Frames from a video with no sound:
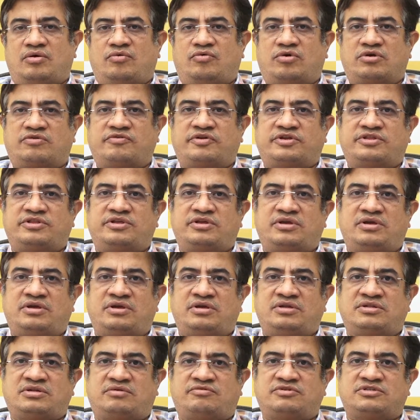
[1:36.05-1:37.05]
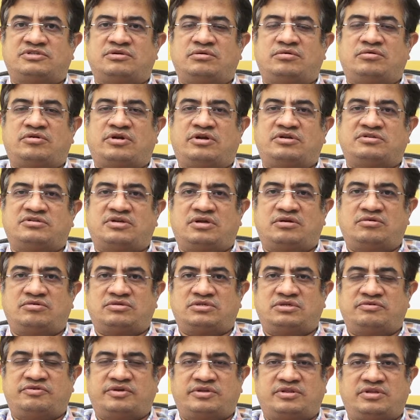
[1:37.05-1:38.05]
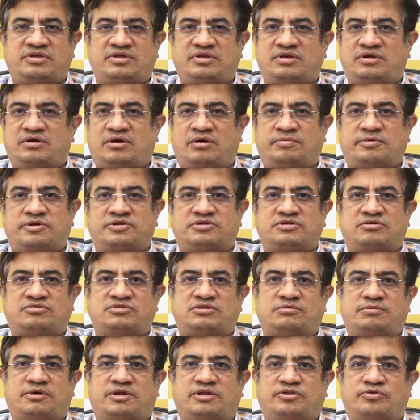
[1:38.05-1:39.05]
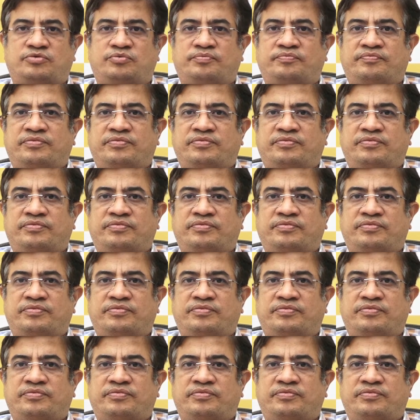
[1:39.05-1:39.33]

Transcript: ఒక వ్యక్తికి సంవత్సరంలో రెండుసార్లు వచ్చే వ్యక్తికి ఆపరేషన్ అవసరం లేదు